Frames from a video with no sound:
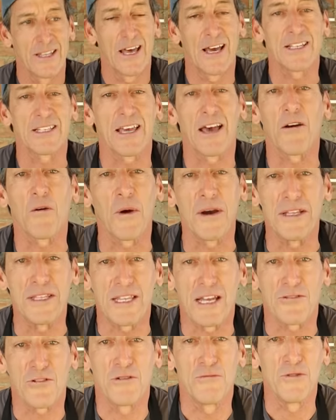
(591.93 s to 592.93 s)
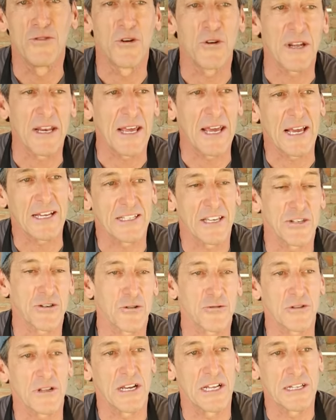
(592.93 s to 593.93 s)
Nadie se da cuenta, todo el mundo cree que has
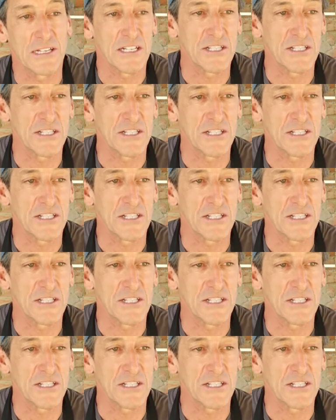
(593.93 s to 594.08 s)
hecho, has